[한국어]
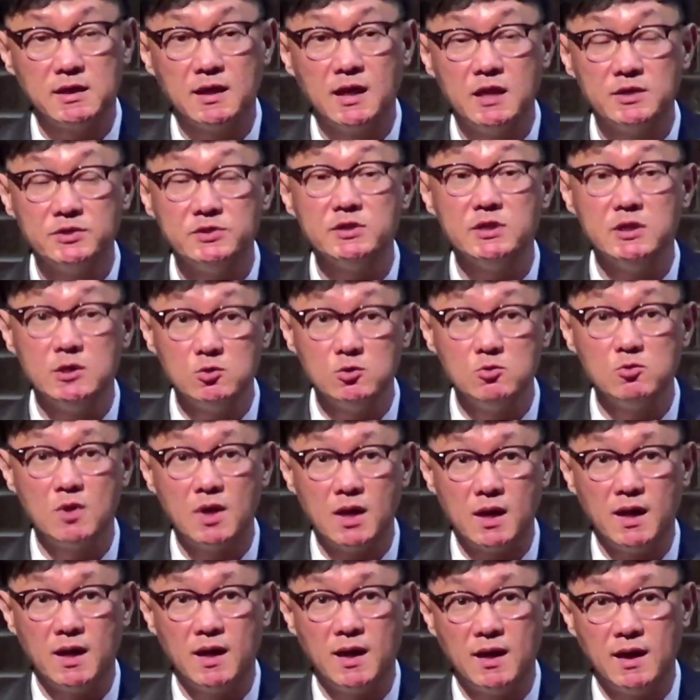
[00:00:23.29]
그렇게 하는
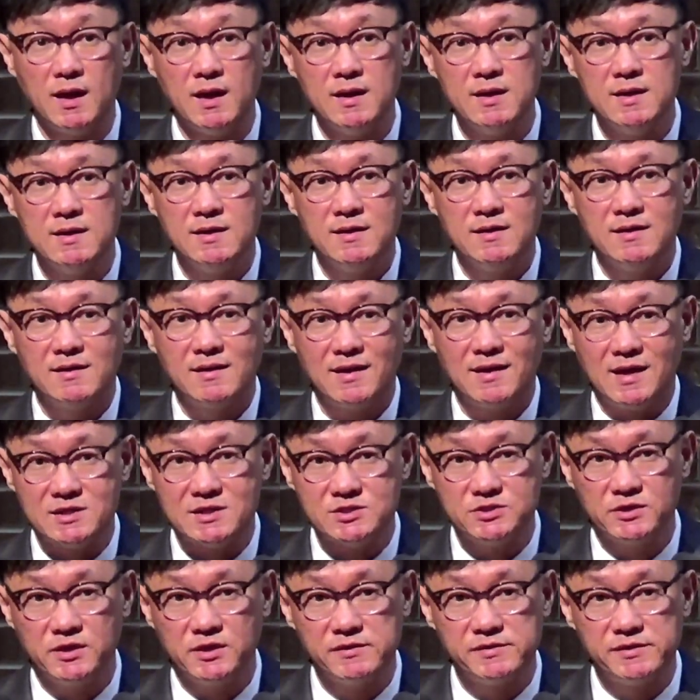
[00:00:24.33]
이유가
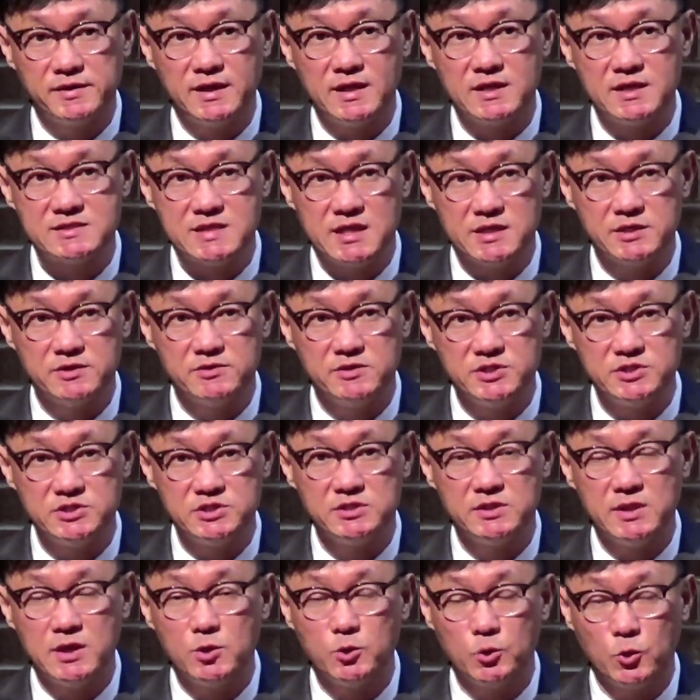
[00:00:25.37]
가정에서의
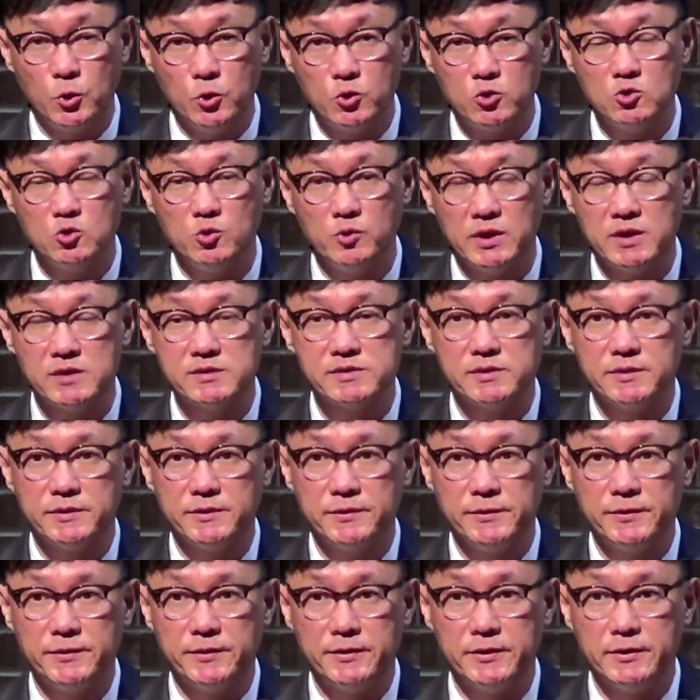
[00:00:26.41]
자녀들 신앙 교육을
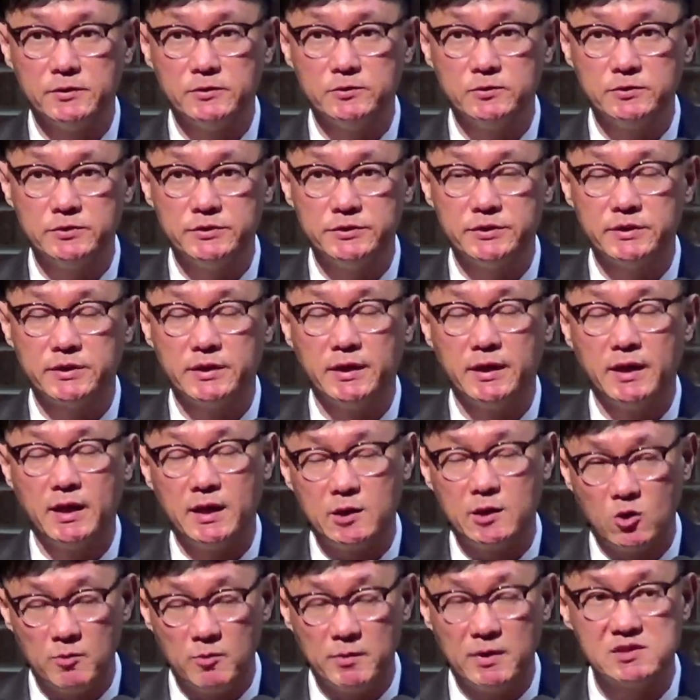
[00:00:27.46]
위해서
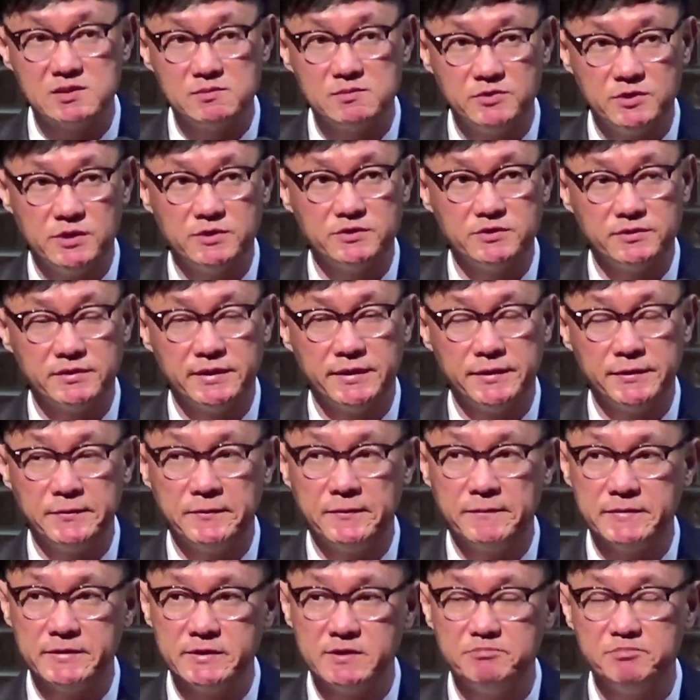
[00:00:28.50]
그렇게 하라고
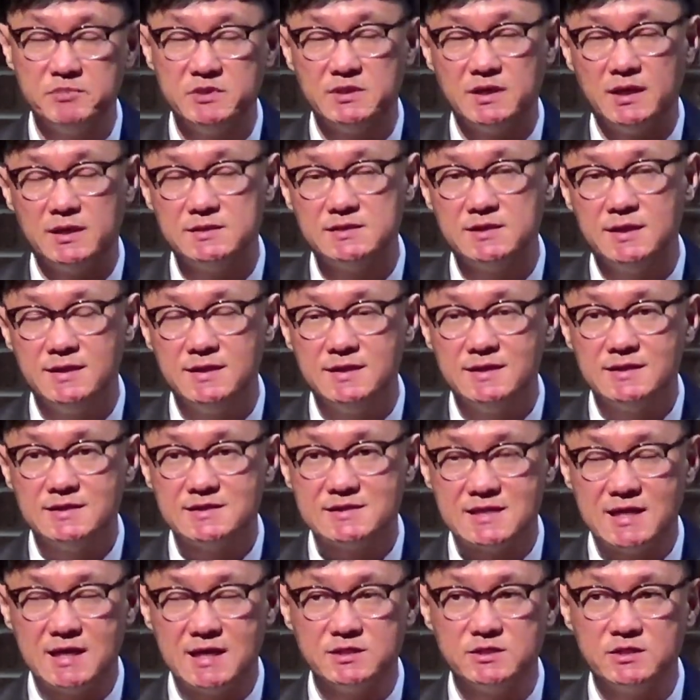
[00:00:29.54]
말씀드렸는데요. 이건 비단
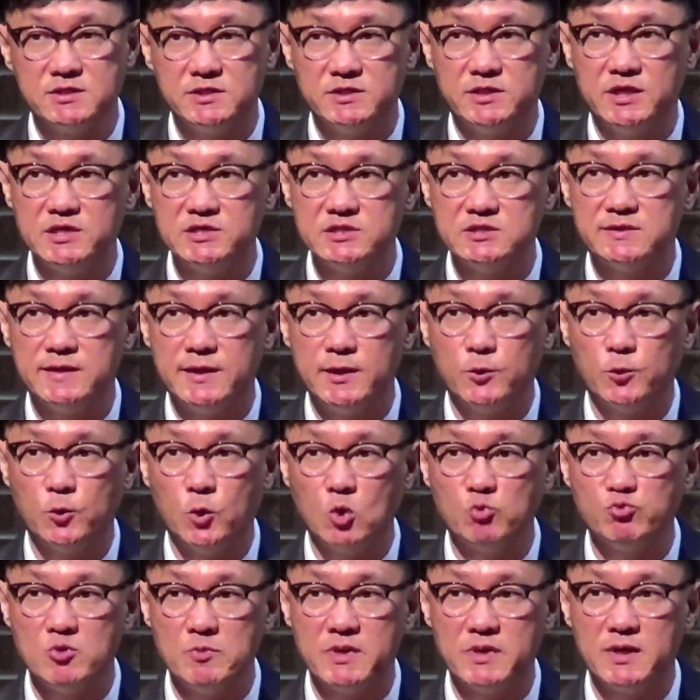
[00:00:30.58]
자녀들의
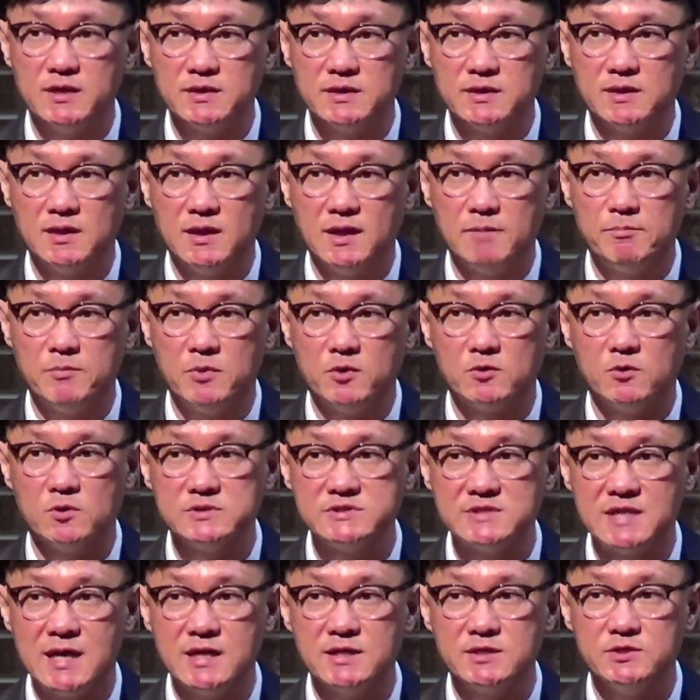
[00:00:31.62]
신앙 교육뿐만 아니라
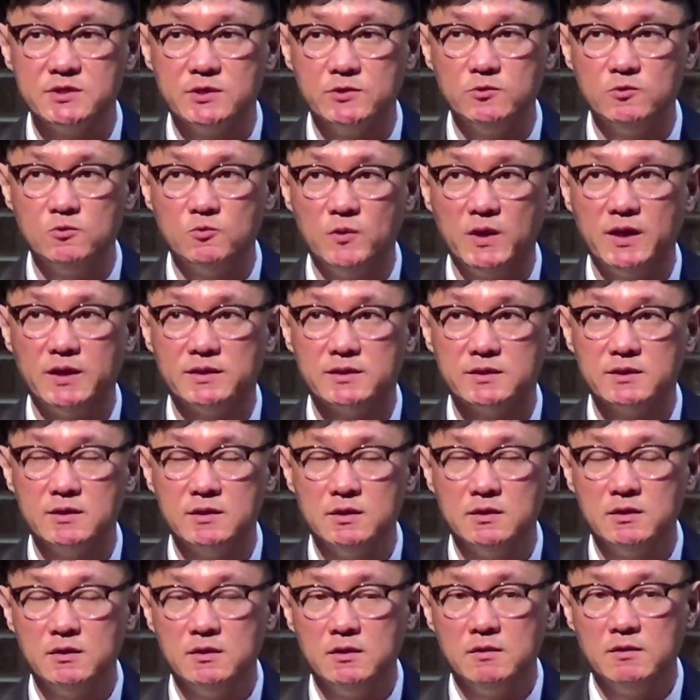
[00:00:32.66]
바로
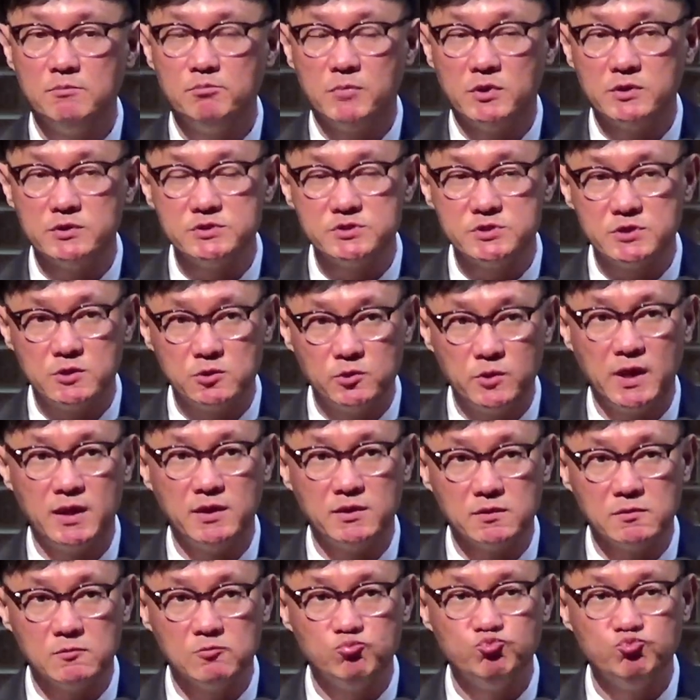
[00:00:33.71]
장년된,
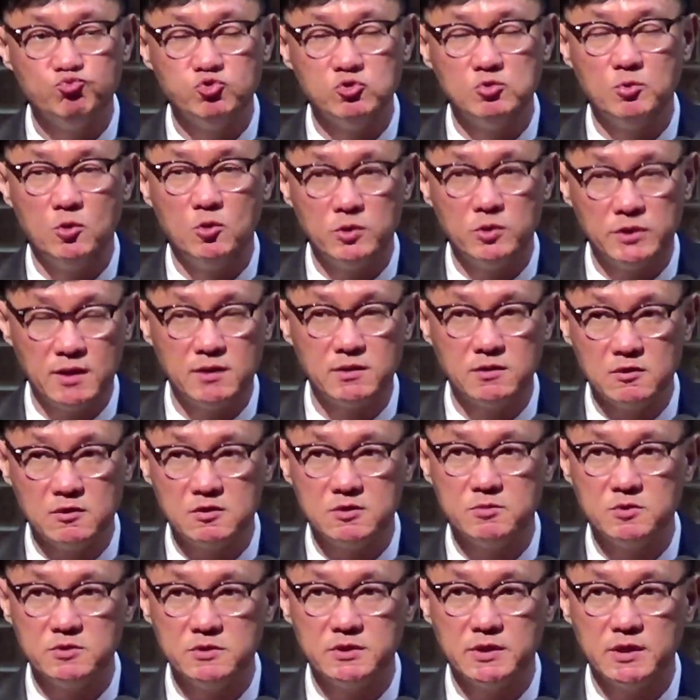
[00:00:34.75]
먼저된,
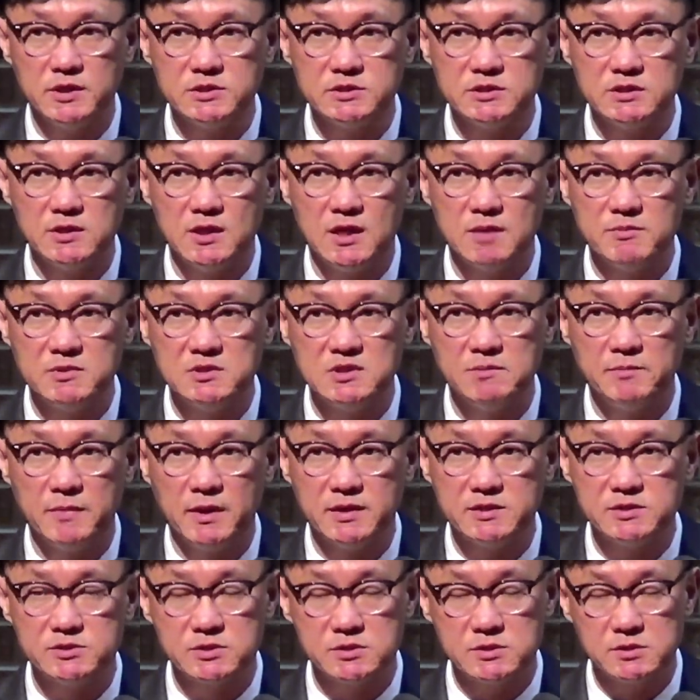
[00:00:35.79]
부모된 여러분들의 신앙
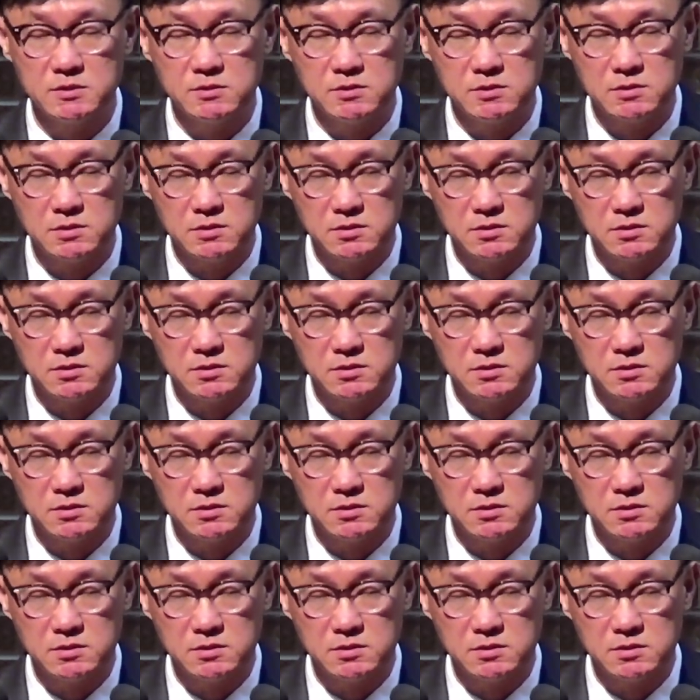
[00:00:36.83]
믿음의